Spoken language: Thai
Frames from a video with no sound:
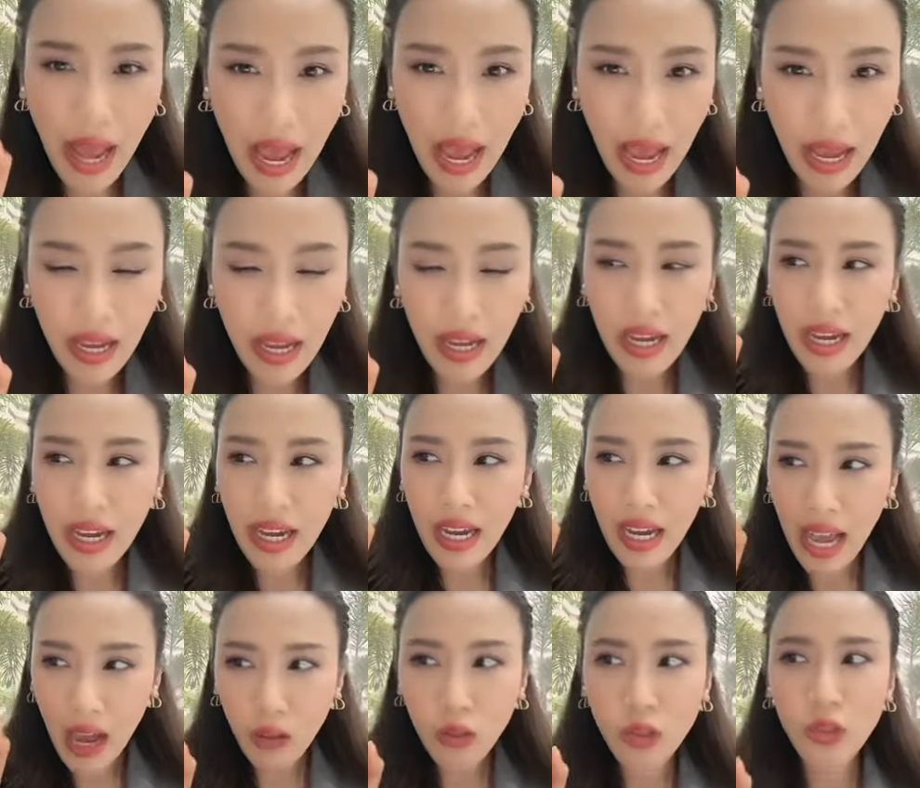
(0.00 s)
มา
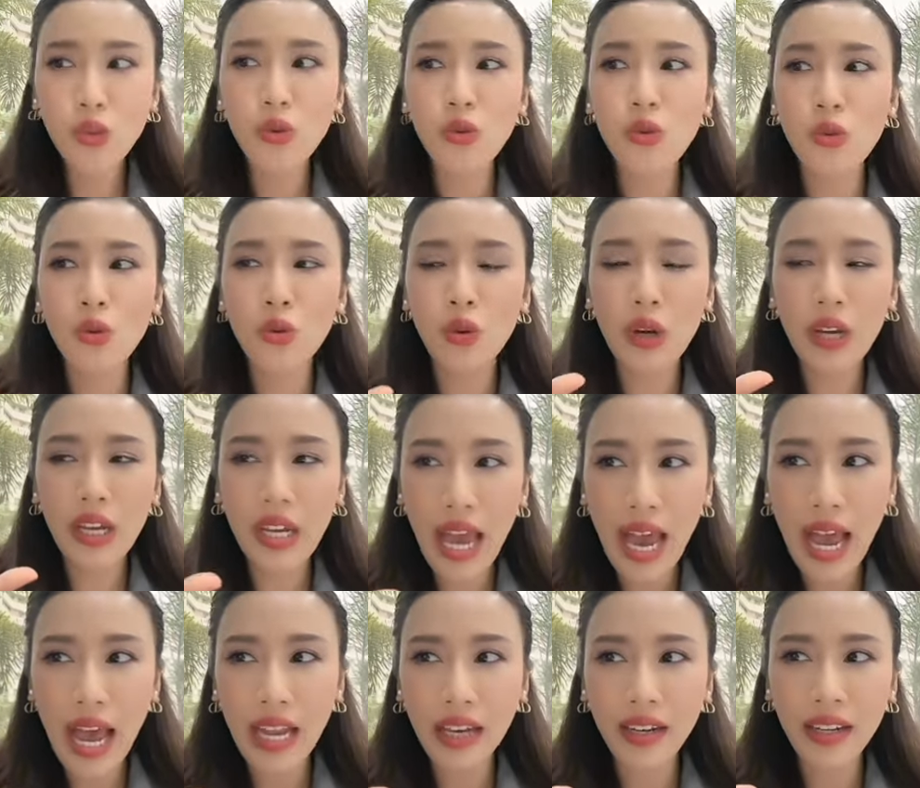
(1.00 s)
เข้าสู่
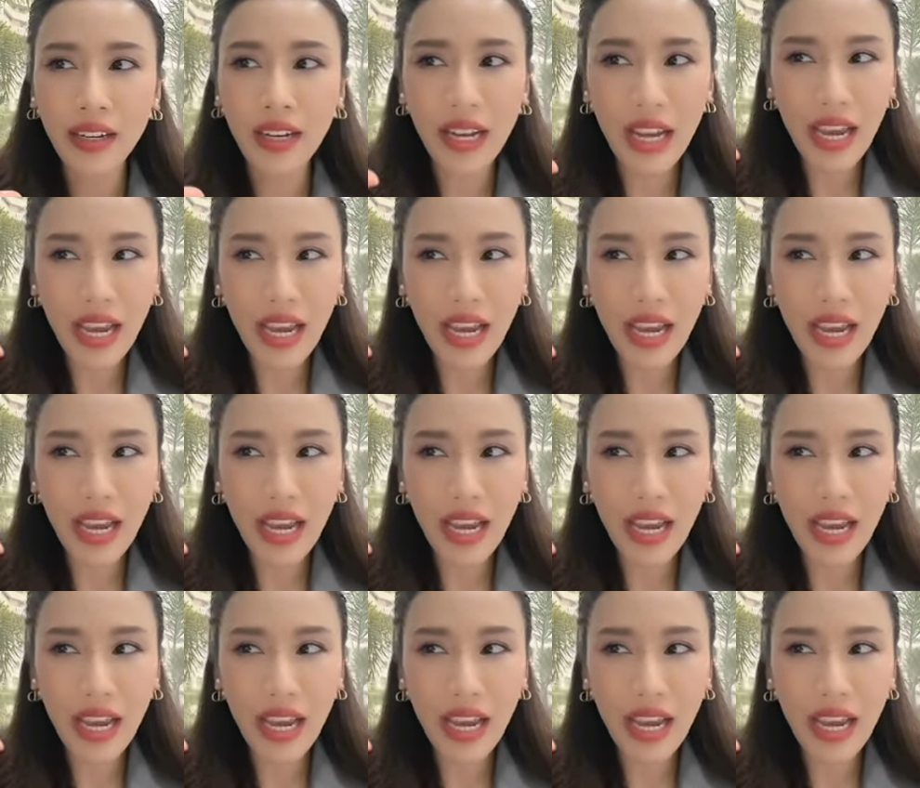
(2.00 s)
การ